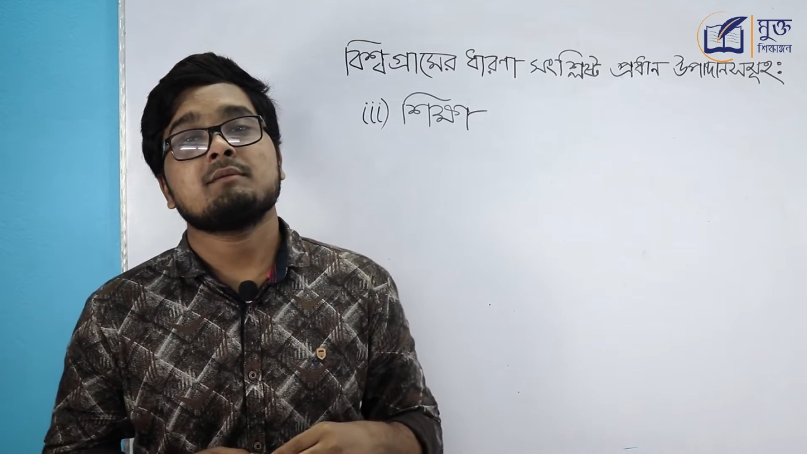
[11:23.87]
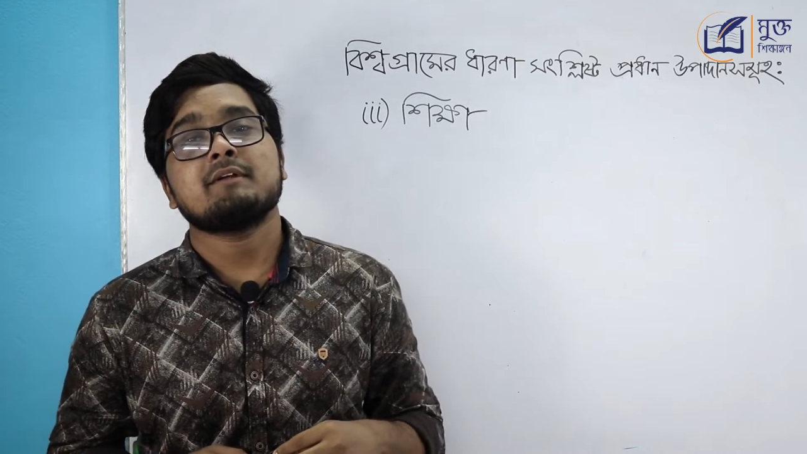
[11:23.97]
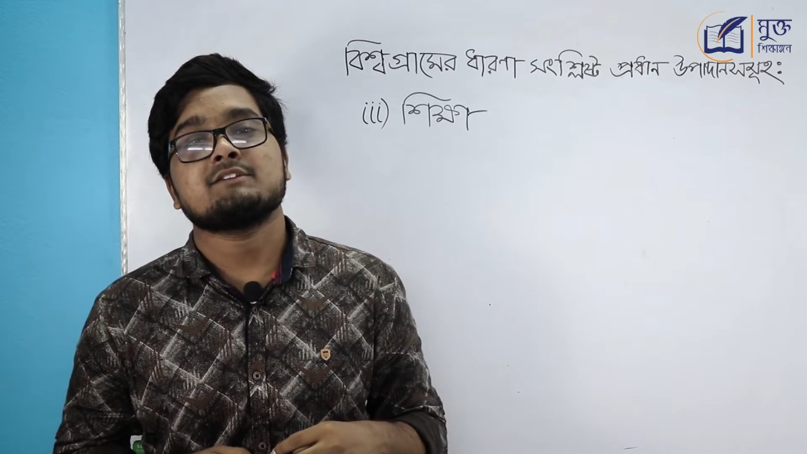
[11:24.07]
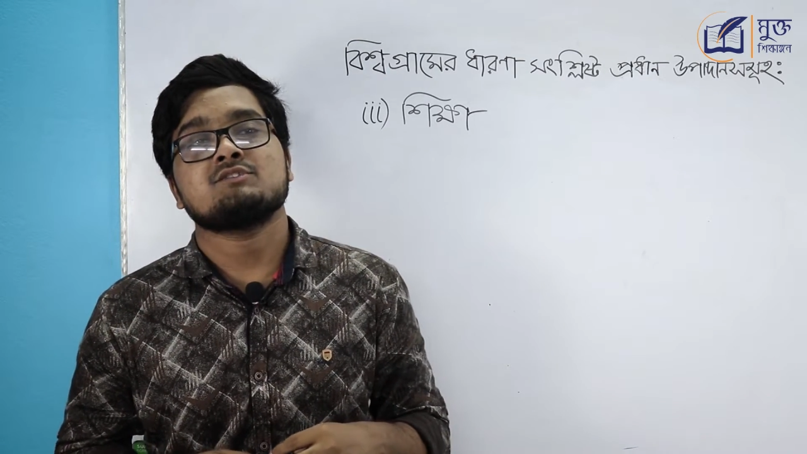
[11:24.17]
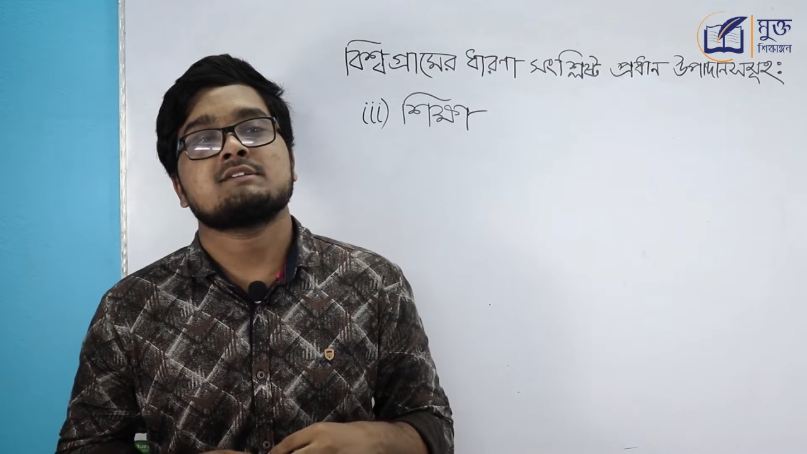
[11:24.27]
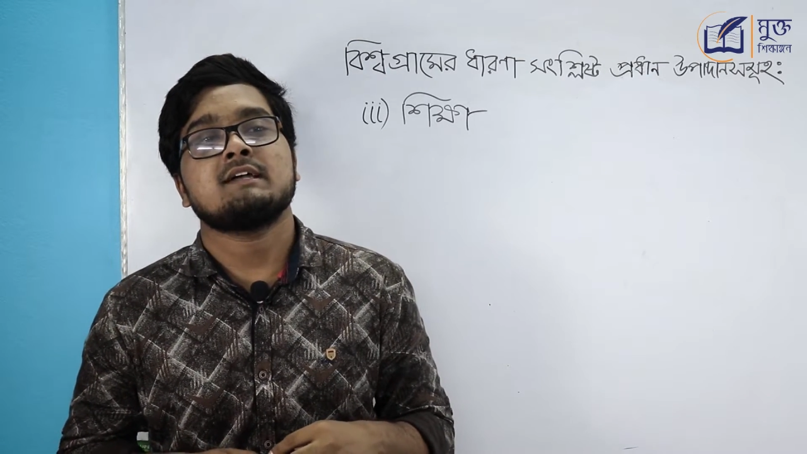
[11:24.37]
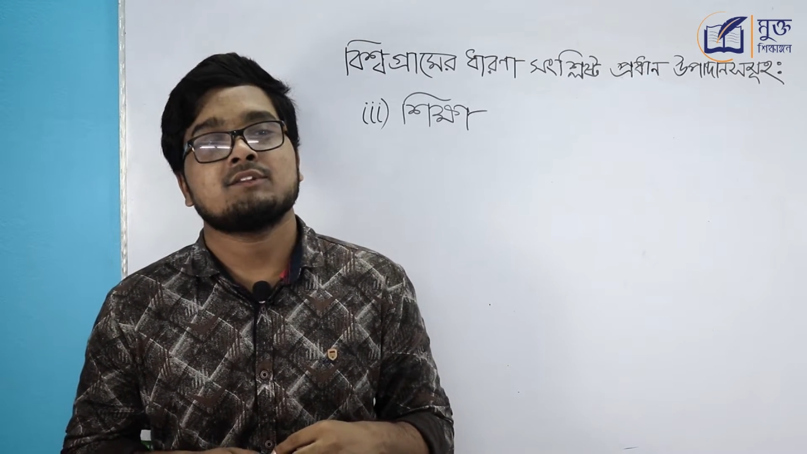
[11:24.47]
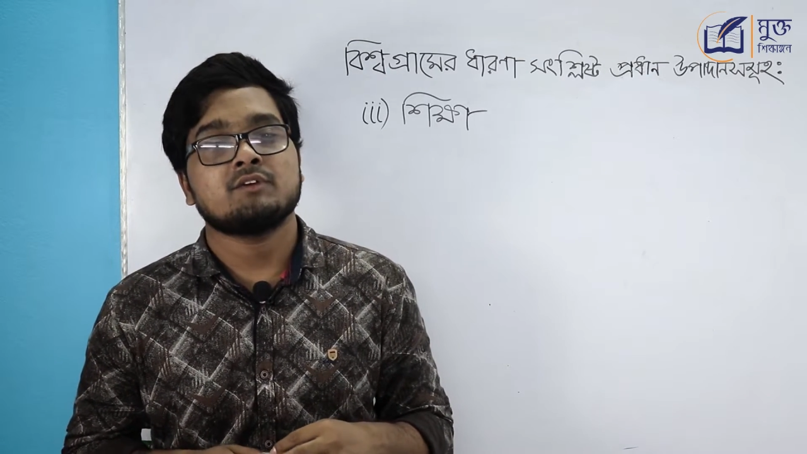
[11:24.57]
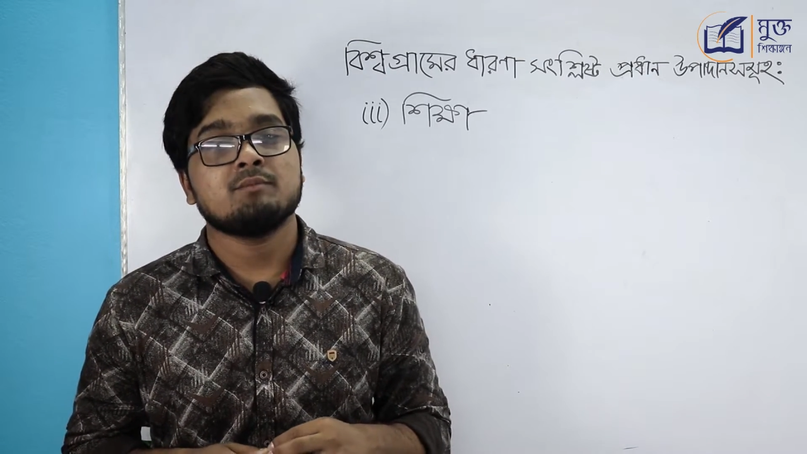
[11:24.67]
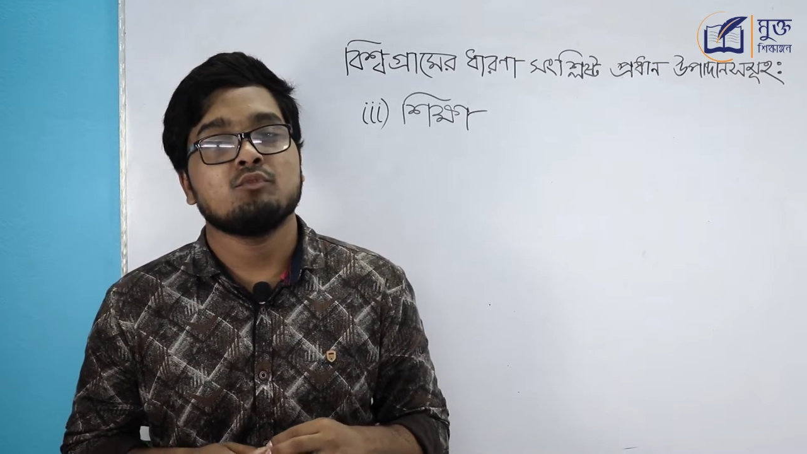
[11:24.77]
আমরা একজন
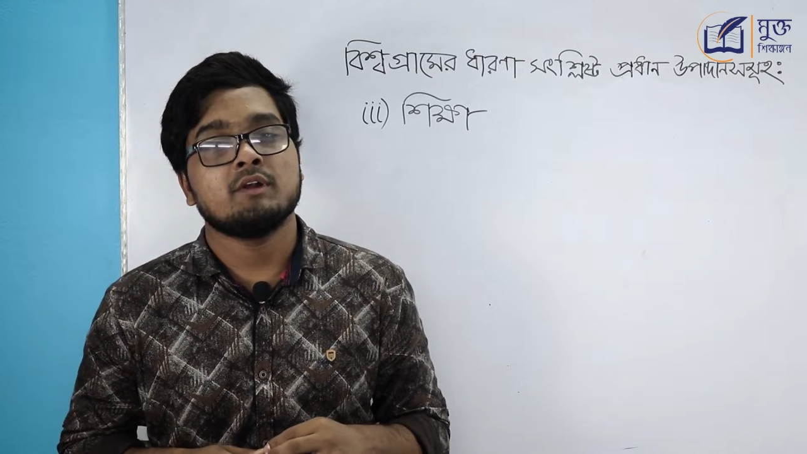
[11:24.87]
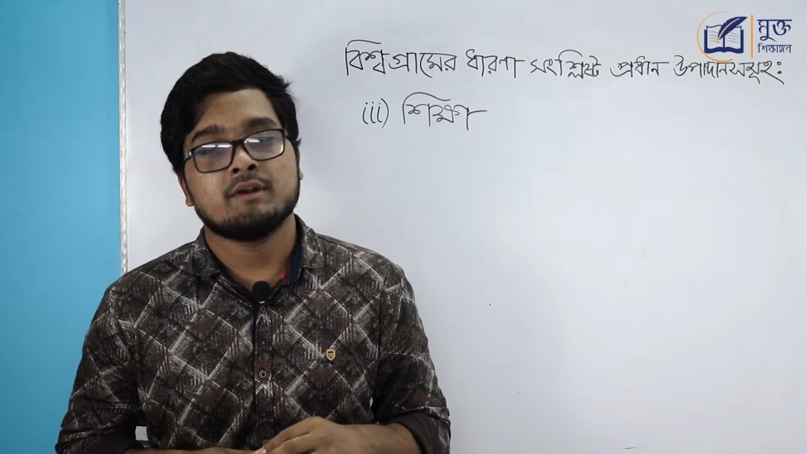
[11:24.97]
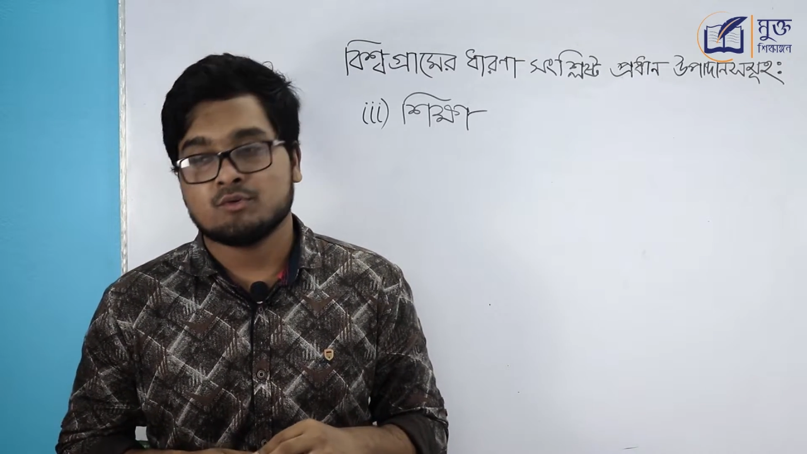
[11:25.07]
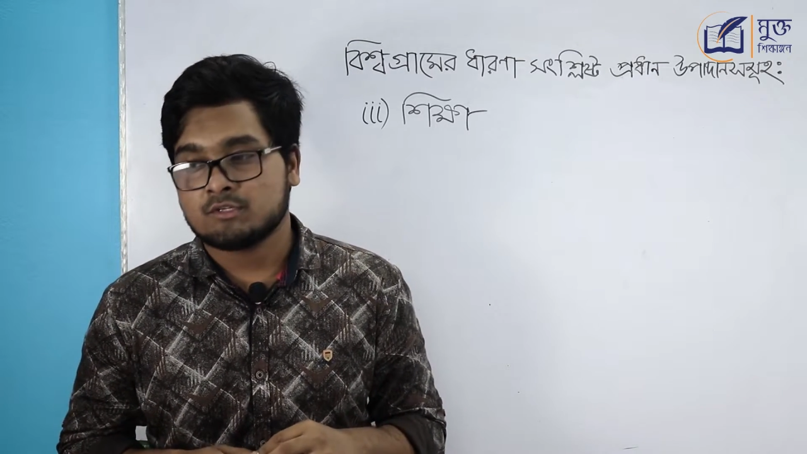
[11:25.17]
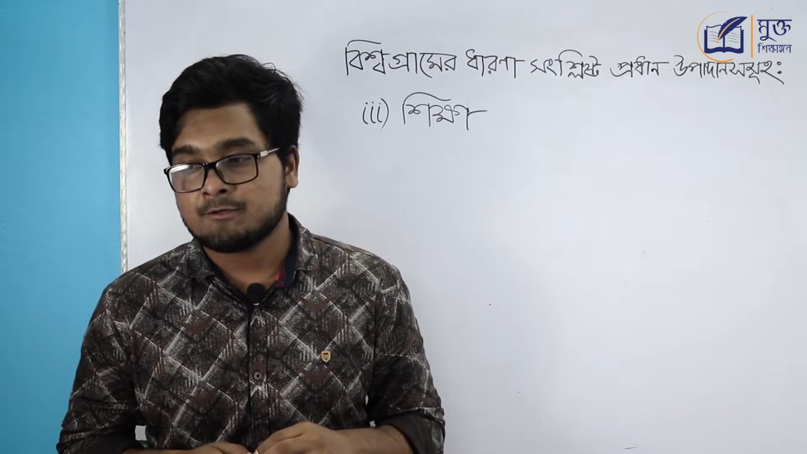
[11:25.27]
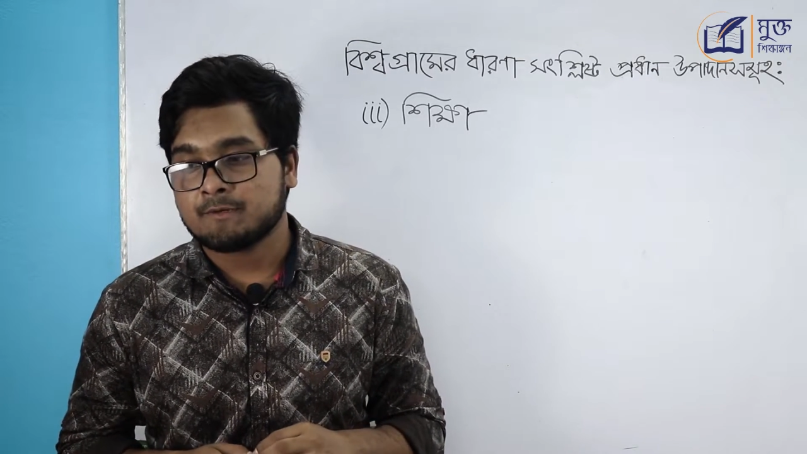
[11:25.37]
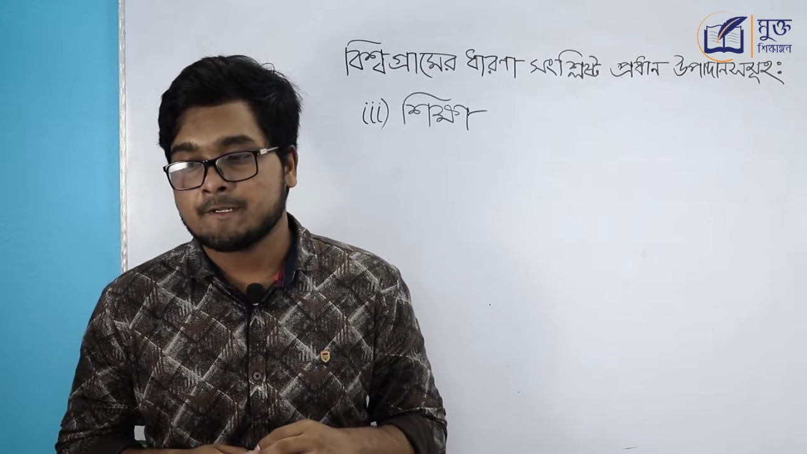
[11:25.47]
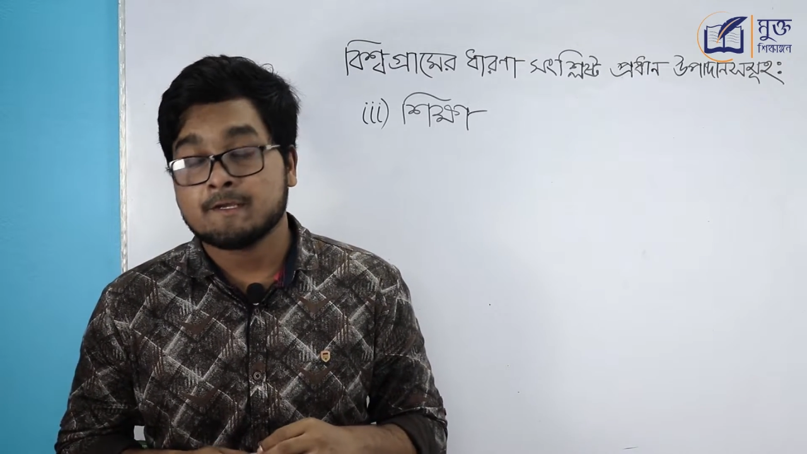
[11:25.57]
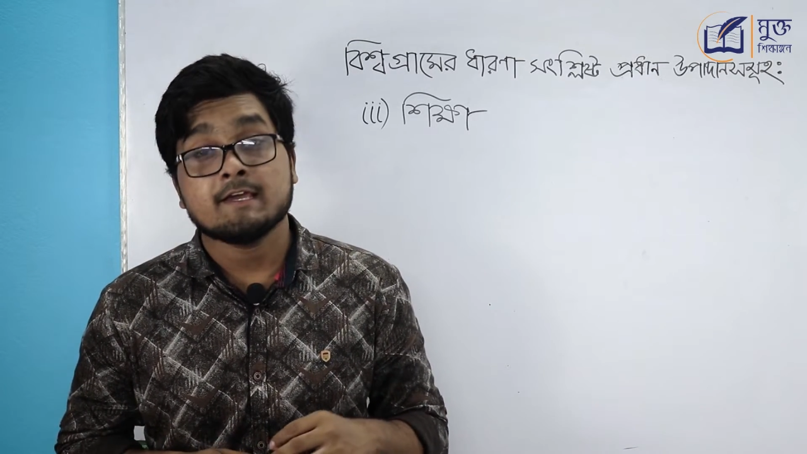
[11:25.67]
ছাত্রকে মূল্যায়ন করতে পারি